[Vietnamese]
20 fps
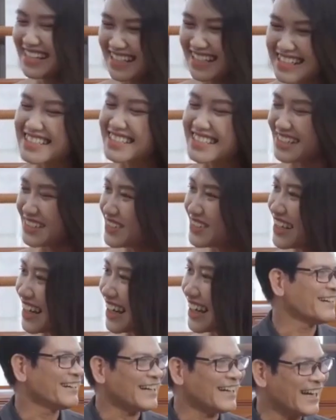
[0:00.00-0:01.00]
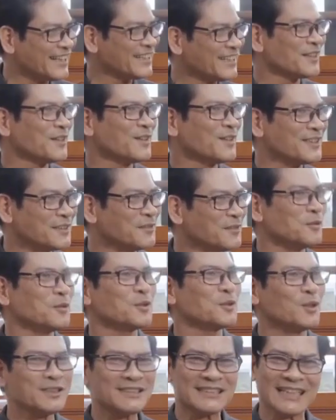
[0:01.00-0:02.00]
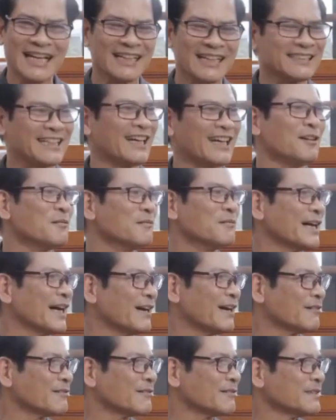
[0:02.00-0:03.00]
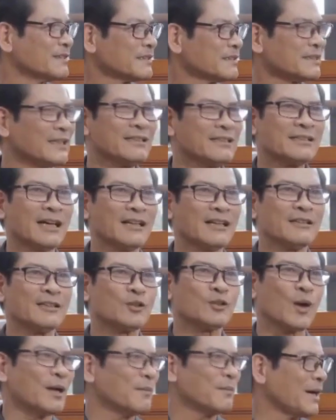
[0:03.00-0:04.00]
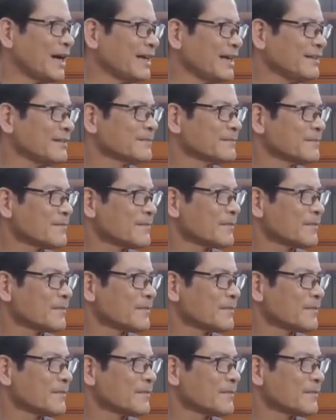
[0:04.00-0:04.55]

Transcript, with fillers: ra đấy. Dạ vâng. Đấy, ăn tốt, ngủ tốt, da rẻ hồng hào, tinh thần thì thoải mái,